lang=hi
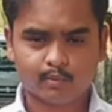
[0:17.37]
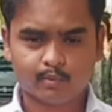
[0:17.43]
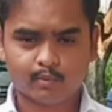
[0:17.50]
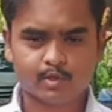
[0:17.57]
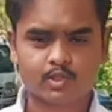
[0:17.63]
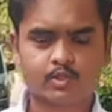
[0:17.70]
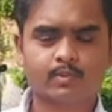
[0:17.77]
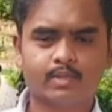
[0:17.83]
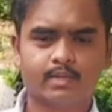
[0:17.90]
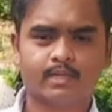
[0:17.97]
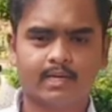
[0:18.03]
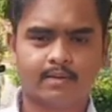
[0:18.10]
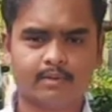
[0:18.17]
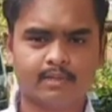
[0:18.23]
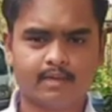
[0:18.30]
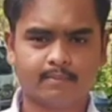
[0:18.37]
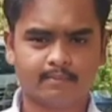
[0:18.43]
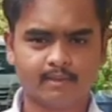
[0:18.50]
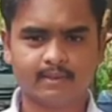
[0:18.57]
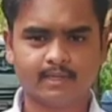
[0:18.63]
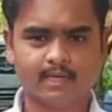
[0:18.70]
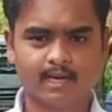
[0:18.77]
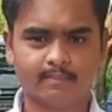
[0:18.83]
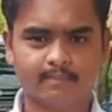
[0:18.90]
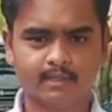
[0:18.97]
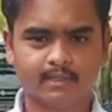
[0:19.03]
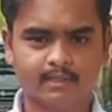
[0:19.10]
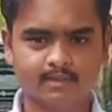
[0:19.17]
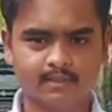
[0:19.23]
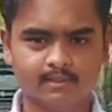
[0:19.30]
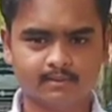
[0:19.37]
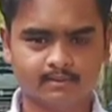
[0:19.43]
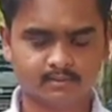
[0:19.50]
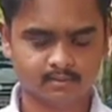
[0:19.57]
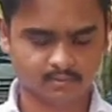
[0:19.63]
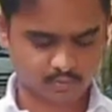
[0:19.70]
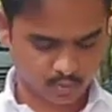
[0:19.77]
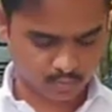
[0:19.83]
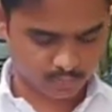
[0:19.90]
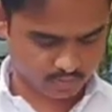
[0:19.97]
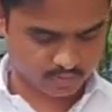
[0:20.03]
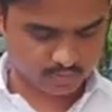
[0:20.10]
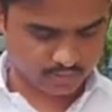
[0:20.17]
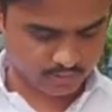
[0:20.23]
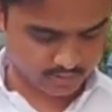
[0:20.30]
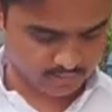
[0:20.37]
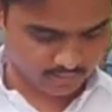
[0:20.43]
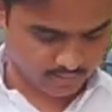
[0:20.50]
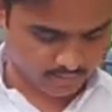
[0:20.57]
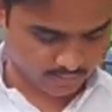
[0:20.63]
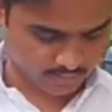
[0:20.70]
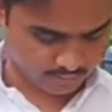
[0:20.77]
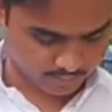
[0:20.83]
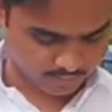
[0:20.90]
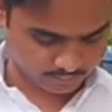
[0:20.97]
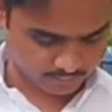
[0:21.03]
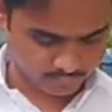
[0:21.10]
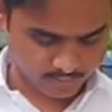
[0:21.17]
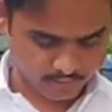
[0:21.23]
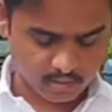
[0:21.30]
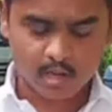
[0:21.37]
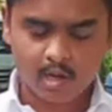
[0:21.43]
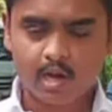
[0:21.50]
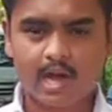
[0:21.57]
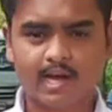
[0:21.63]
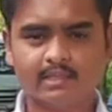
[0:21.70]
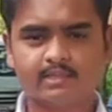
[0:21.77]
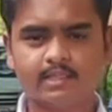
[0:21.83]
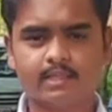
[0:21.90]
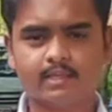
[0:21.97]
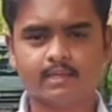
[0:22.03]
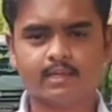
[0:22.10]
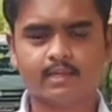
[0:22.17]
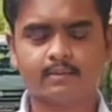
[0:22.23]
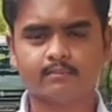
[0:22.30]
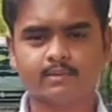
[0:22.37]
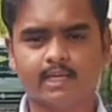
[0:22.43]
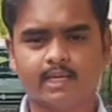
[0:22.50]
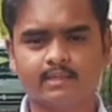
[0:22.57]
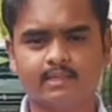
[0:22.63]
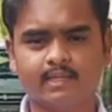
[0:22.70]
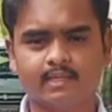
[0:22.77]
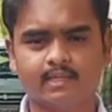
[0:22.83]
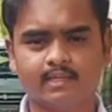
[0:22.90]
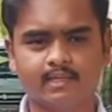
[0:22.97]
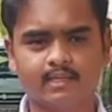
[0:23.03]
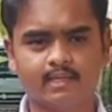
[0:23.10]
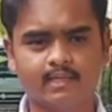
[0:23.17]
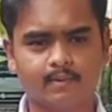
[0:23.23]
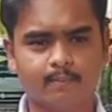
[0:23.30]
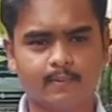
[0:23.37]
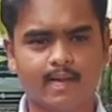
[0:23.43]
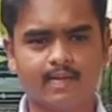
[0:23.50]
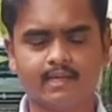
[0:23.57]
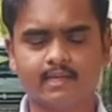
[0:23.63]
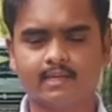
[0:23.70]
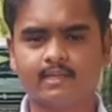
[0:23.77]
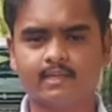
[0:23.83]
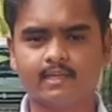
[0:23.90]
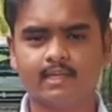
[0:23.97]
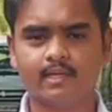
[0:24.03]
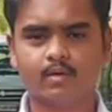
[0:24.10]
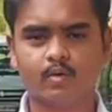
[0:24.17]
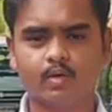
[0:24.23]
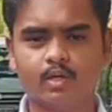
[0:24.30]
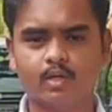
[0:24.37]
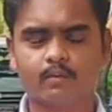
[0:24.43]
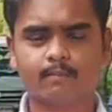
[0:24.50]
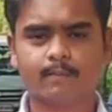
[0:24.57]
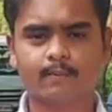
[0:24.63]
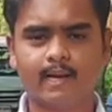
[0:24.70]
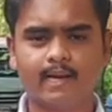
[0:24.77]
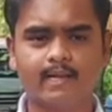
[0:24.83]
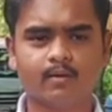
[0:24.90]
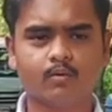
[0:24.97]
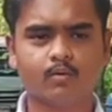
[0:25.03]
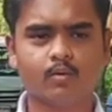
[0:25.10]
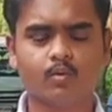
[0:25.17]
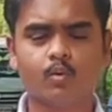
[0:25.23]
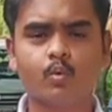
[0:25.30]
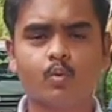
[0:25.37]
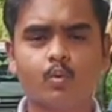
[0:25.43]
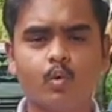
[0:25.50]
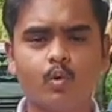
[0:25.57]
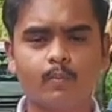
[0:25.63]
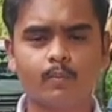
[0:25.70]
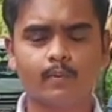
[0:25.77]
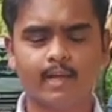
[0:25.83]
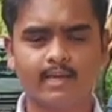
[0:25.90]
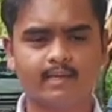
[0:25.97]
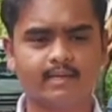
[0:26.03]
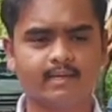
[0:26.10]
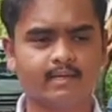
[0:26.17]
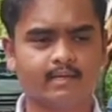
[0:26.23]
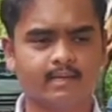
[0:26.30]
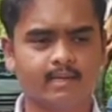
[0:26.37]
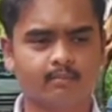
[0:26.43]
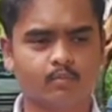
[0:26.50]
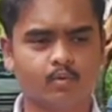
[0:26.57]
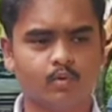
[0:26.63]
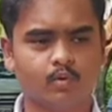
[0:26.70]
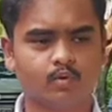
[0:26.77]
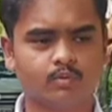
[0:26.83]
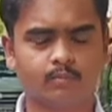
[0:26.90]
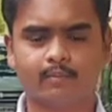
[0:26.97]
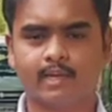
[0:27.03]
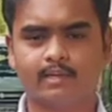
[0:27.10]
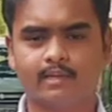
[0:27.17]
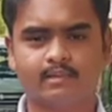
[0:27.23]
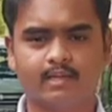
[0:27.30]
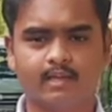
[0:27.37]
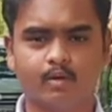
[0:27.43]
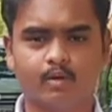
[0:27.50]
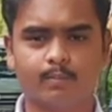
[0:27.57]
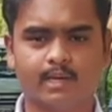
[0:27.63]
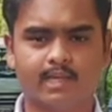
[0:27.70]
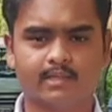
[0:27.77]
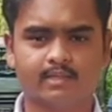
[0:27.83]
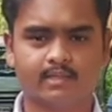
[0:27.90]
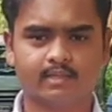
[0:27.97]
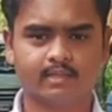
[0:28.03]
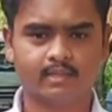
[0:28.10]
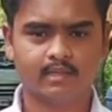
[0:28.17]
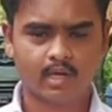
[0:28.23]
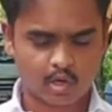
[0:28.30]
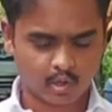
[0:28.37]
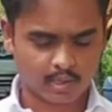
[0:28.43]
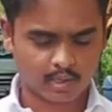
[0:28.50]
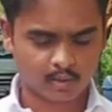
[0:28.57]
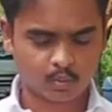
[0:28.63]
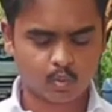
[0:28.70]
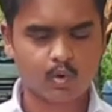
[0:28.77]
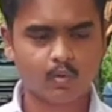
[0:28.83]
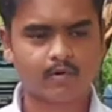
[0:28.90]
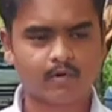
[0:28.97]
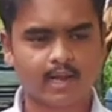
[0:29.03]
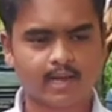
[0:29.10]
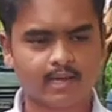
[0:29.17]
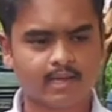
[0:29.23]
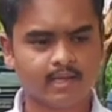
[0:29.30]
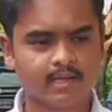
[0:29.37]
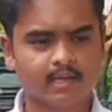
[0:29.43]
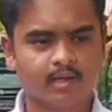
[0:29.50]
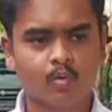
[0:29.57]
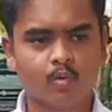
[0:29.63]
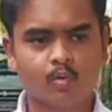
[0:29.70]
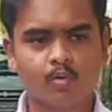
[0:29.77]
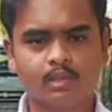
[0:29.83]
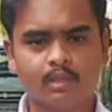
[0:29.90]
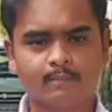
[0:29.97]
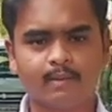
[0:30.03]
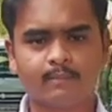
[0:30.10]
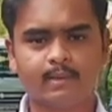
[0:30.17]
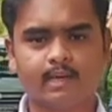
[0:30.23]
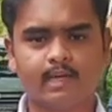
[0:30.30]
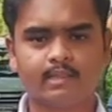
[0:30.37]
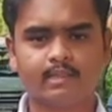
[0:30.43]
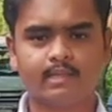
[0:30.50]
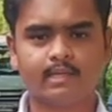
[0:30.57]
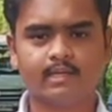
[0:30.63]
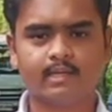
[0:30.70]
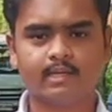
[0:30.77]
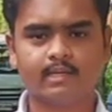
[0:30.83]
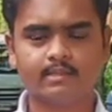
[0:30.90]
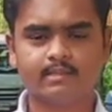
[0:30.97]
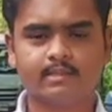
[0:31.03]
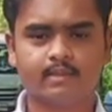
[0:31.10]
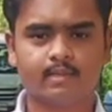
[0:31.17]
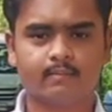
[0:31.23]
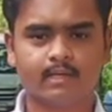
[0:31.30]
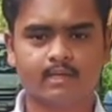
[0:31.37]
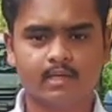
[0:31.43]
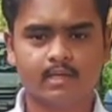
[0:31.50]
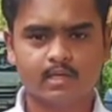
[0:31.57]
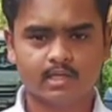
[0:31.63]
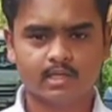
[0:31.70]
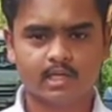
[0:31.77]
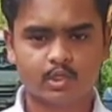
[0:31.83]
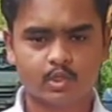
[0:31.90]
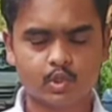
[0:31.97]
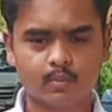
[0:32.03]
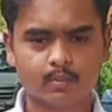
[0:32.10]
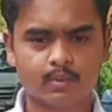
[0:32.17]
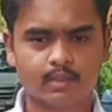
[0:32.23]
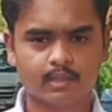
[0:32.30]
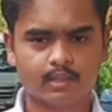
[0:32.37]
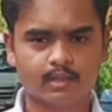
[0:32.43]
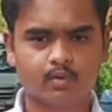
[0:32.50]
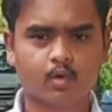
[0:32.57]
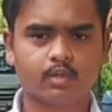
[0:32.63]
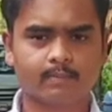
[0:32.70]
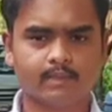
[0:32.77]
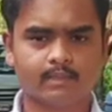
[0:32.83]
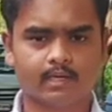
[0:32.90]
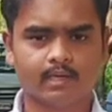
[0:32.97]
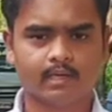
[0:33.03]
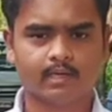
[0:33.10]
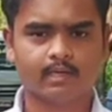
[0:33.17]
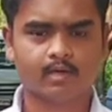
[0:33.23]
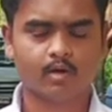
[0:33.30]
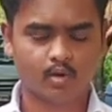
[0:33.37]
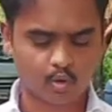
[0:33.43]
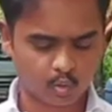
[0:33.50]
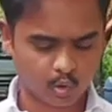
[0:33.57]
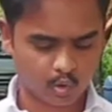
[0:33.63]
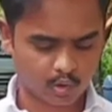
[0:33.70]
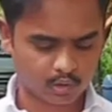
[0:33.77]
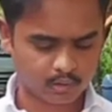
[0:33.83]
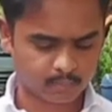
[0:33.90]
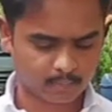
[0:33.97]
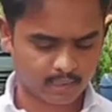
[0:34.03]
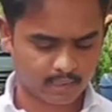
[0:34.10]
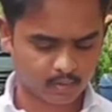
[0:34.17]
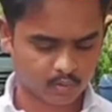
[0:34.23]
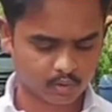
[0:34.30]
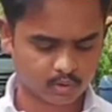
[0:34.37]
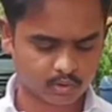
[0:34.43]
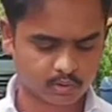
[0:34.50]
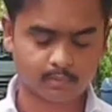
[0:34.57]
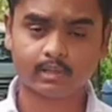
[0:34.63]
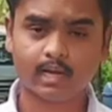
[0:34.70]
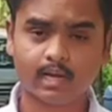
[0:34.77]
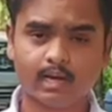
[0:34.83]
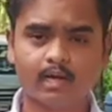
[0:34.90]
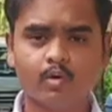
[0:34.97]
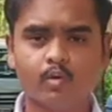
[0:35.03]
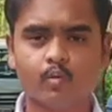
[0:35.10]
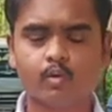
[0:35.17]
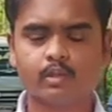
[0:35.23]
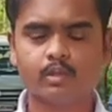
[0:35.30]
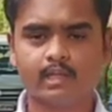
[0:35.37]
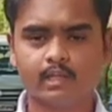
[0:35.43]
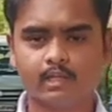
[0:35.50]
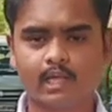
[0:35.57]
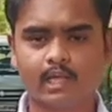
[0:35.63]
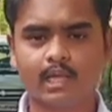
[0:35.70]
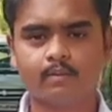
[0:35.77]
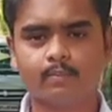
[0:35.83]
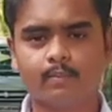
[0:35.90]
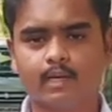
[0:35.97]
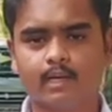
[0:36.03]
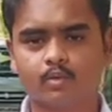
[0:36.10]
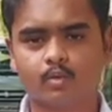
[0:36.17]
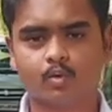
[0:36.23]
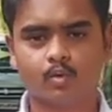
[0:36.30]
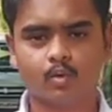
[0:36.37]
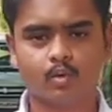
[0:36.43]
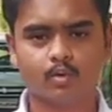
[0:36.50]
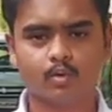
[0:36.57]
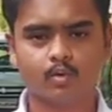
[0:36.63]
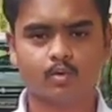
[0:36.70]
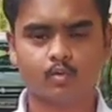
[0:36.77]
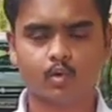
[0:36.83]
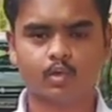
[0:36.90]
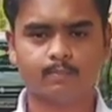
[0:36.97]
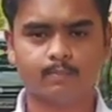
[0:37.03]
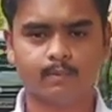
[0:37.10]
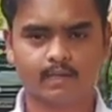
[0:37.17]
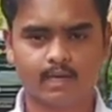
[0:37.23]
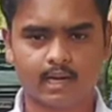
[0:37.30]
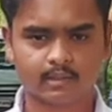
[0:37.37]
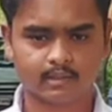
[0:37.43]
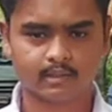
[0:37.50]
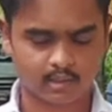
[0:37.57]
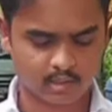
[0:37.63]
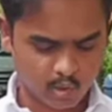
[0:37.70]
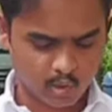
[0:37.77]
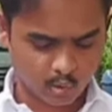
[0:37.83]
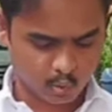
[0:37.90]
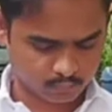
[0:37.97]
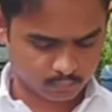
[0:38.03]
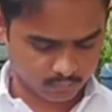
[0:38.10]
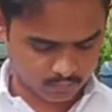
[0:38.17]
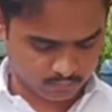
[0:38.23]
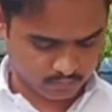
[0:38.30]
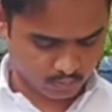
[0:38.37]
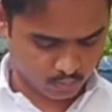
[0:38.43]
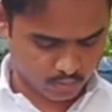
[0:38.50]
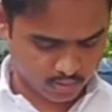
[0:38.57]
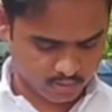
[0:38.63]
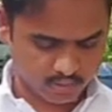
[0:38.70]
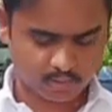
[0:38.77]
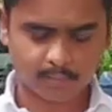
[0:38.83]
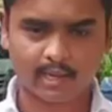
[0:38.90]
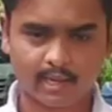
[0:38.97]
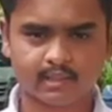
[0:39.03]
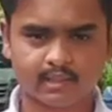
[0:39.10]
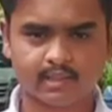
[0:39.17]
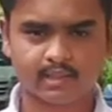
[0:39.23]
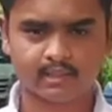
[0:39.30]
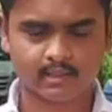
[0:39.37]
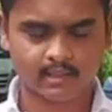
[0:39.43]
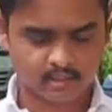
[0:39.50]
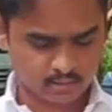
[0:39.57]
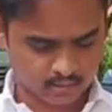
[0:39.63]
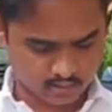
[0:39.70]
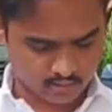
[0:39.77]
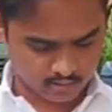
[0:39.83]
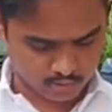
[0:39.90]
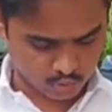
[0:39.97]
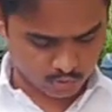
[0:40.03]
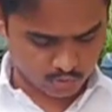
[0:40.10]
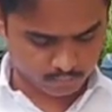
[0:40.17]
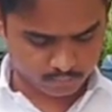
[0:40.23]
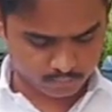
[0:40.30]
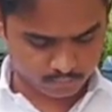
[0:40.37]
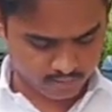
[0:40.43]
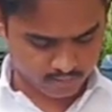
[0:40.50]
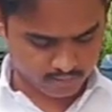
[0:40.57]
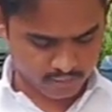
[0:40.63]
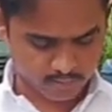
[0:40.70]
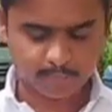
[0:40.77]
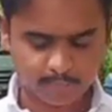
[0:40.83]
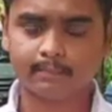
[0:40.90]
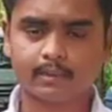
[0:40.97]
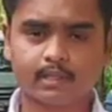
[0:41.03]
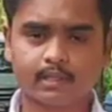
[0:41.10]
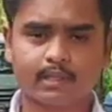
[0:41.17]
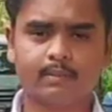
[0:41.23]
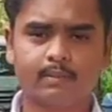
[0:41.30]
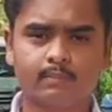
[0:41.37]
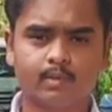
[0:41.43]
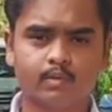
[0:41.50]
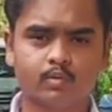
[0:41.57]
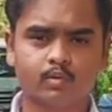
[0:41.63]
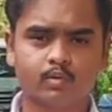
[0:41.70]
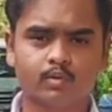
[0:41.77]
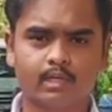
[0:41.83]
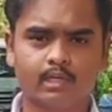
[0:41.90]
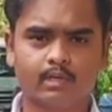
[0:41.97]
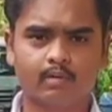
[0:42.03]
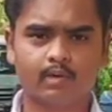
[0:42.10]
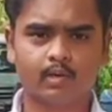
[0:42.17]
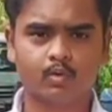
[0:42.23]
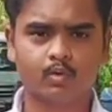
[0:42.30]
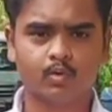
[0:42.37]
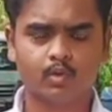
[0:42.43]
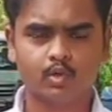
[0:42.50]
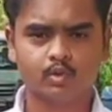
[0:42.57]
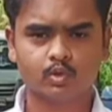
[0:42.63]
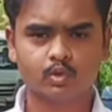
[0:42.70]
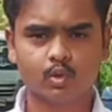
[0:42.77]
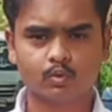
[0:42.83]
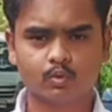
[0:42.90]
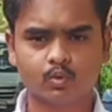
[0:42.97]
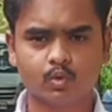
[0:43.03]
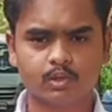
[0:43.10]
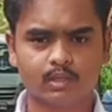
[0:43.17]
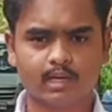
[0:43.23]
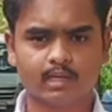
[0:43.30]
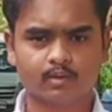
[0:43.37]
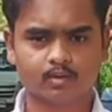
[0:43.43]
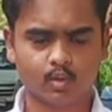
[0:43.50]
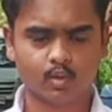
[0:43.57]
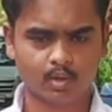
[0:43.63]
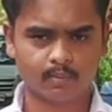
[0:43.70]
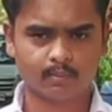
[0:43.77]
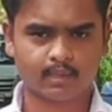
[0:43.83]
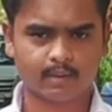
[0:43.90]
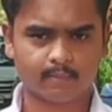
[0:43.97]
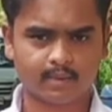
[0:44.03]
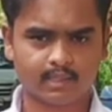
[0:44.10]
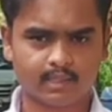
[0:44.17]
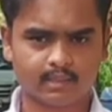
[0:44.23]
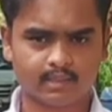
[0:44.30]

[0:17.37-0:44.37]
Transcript: मसीह के नाम से आप सभी का अभिनंदन जो आप देख रहे हैं यहाँ पे आज जैसे कि हम जानते हैं कि फ्राइडे का दिन है और इस फ्राइडे को गुड फ्राइडे करके हम लोग मानते हैं और मनाते हैं और गुड फ्राइडे उस समय मनाते हैं जिस समय यीशु मसीह क्रॉस पे था और क्रॉस पे और जब था उसने सात बातों को क्रॉस पे कहा था उसमें से वो एक बात है जो हम मैं यहाँ पे आपके सामने प्रस्तुत करने वाला हूँ जो दूसरा दो नंबर का बात है